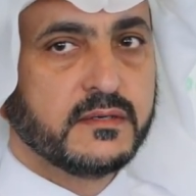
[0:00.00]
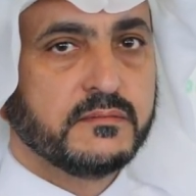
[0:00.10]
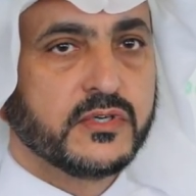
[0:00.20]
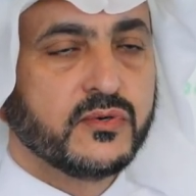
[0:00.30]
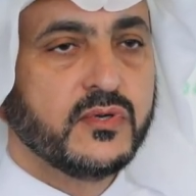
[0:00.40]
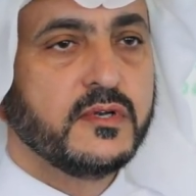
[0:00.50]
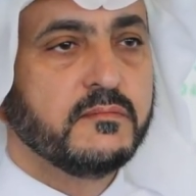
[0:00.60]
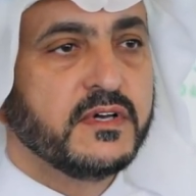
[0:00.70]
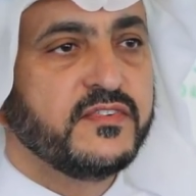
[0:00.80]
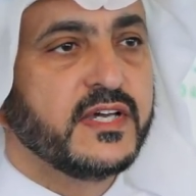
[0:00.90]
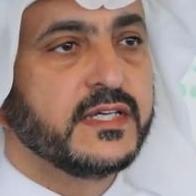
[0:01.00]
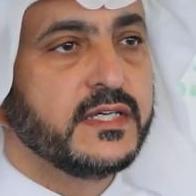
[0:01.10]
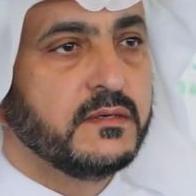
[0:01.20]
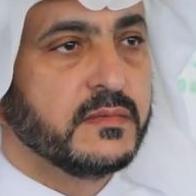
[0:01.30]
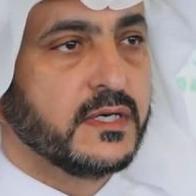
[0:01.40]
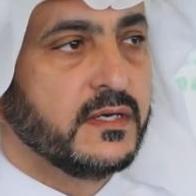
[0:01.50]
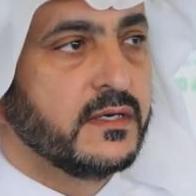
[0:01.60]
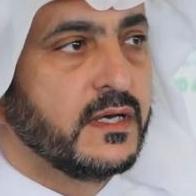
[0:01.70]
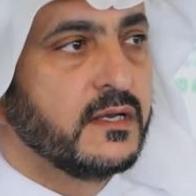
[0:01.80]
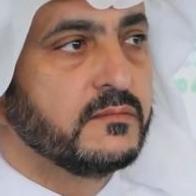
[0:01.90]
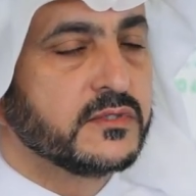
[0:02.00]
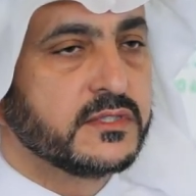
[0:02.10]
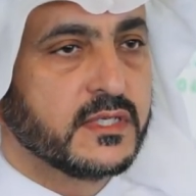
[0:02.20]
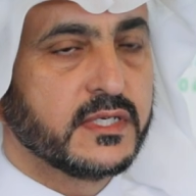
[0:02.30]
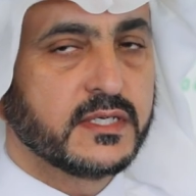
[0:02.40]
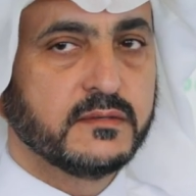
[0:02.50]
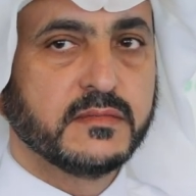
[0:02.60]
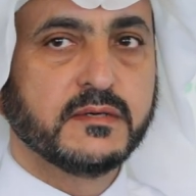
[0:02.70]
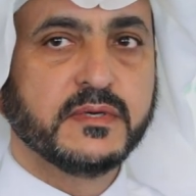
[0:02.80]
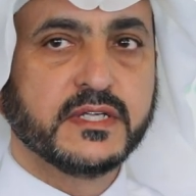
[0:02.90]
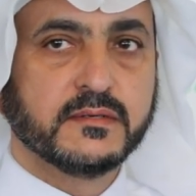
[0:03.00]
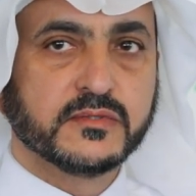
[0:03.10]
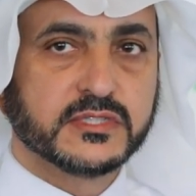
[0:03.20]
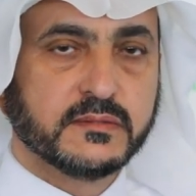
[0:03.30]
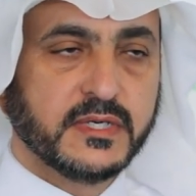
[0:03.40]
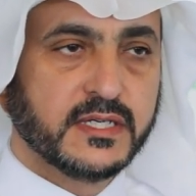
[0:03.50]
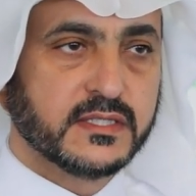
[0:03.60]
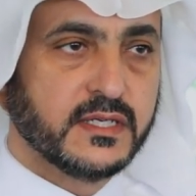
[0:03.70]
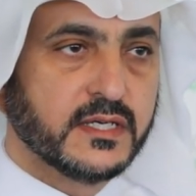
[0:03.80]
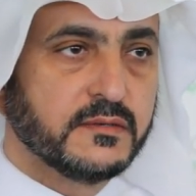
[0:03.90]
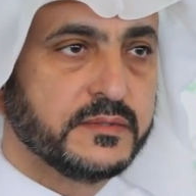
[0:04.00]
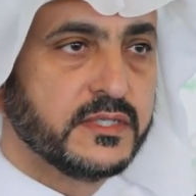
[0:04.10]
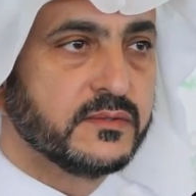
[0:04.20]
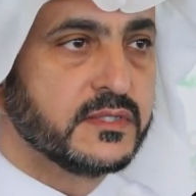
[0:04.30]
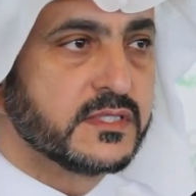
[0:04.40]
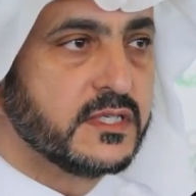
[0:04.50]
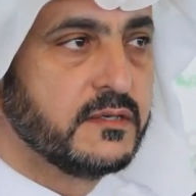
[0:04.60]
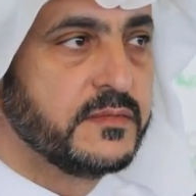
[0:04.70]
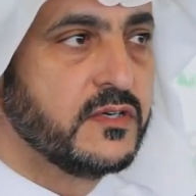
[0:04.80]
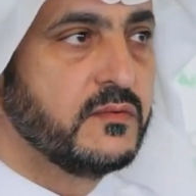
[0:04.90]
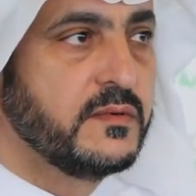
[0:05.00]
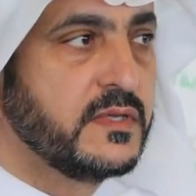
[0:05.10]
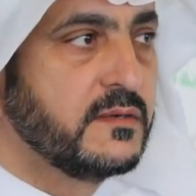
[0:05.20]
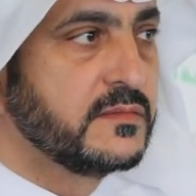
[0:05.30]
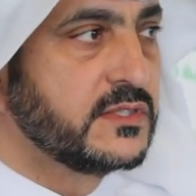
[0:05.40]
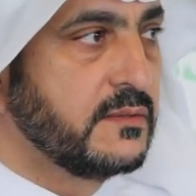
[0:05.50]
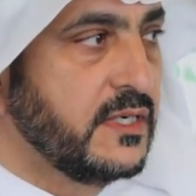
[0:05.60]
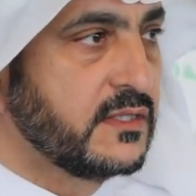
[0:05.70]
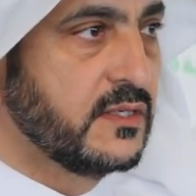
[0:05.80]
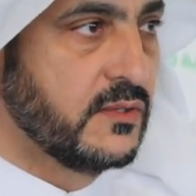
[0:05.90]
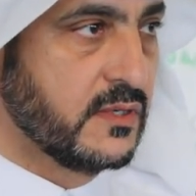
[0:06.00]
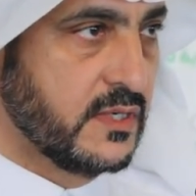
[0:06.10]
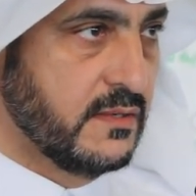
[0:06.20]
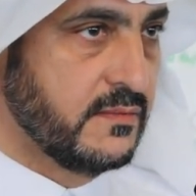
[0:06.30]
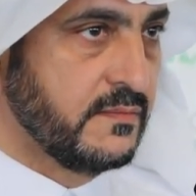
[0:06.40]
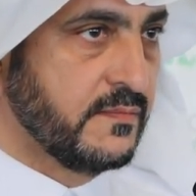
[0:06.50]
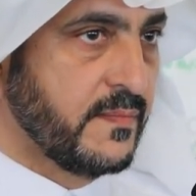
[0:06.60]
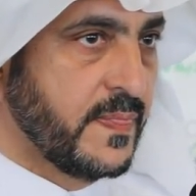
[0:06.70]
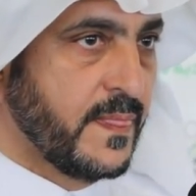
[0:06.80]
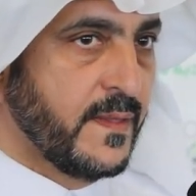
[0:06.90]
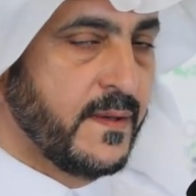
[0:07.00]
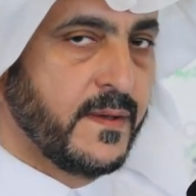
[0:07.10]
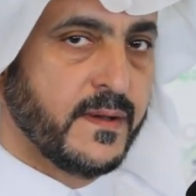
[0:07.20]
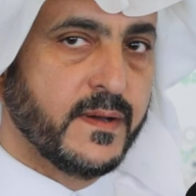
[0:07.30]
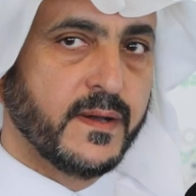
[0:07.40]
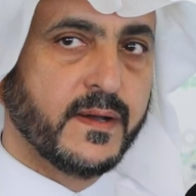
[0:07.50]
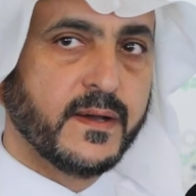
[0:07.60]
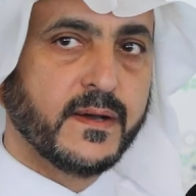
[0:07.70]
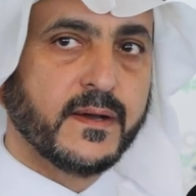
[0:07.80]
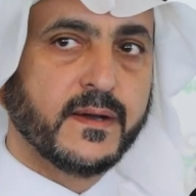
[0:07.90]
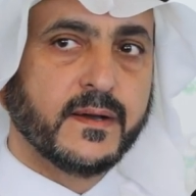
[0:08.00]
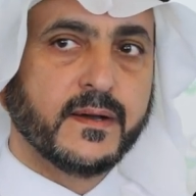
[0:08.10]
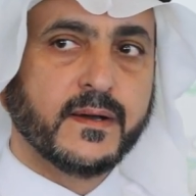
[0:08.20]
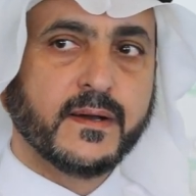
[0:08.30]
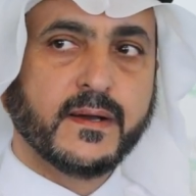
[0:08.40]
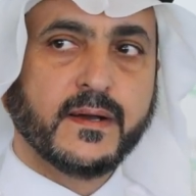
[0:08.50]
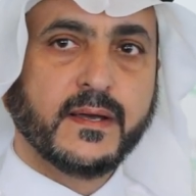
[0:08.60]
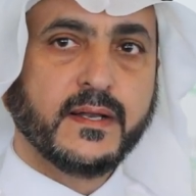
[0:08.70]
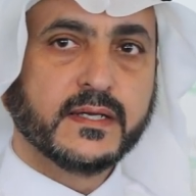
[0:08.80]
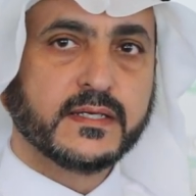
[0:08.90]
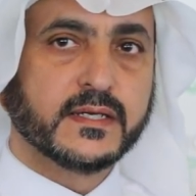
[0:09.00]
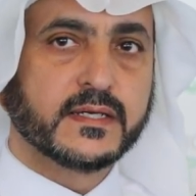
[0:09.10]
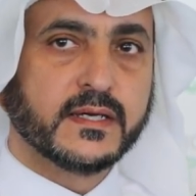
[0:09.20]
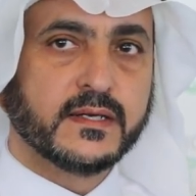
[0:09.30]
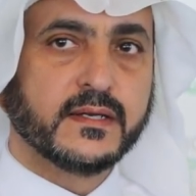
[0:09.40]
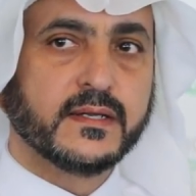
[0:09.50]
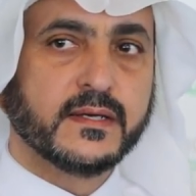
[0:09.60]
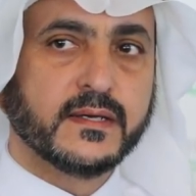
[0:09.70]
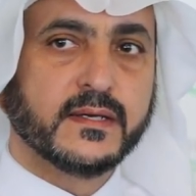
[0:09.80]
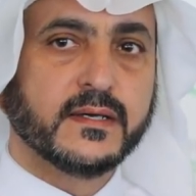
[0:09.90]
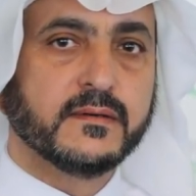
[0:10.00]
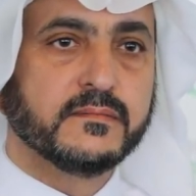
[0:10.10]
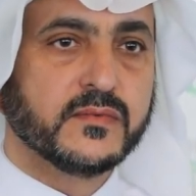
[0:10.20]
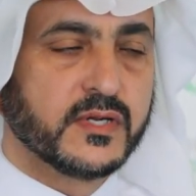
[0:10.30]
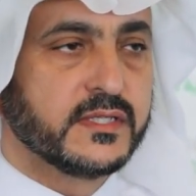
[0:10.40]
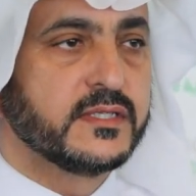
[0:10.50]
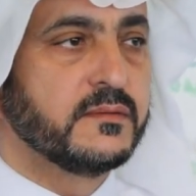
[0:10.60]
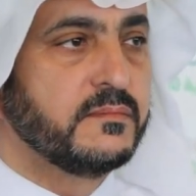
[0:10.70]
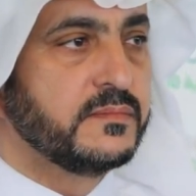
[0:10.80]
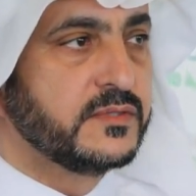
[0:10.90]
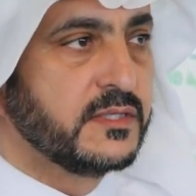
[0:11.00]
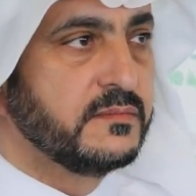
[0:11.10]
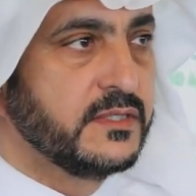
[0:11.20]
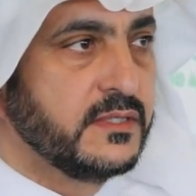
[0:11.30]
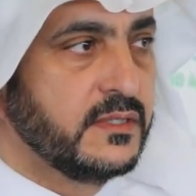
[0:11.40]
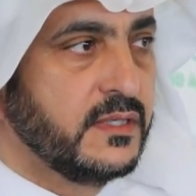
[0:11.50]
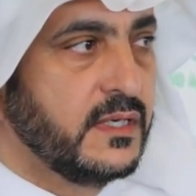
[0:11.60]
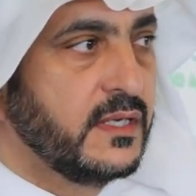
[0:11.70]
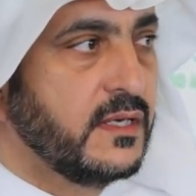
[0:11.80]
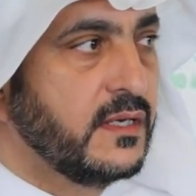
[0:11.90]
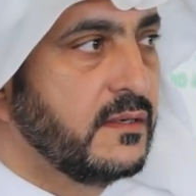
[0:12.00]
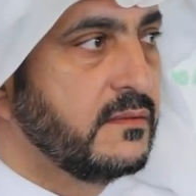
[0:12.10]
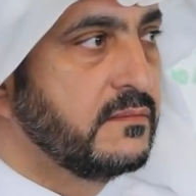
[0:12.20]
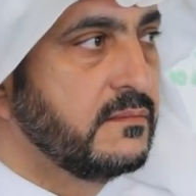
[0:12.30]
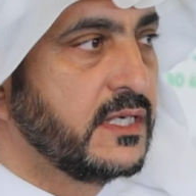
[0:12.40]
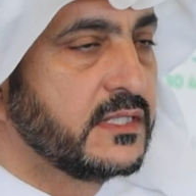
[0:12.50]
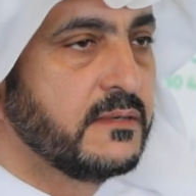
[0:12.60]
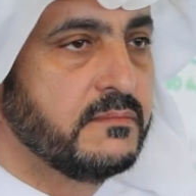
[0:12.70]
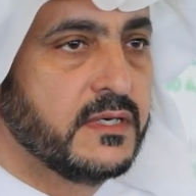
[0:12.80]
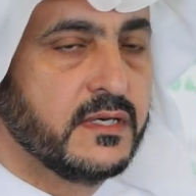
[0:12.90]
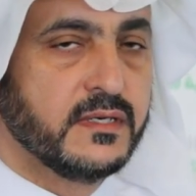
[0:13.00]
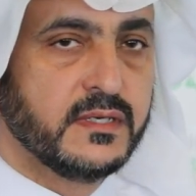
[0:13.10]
بكل مفاهيمها المشتركة ما بين المجتمعات العربية والإسلامية وما بين المجتمعات الأخرى آه، الحقيقة كان آه، مرتب جميع آه، ما تم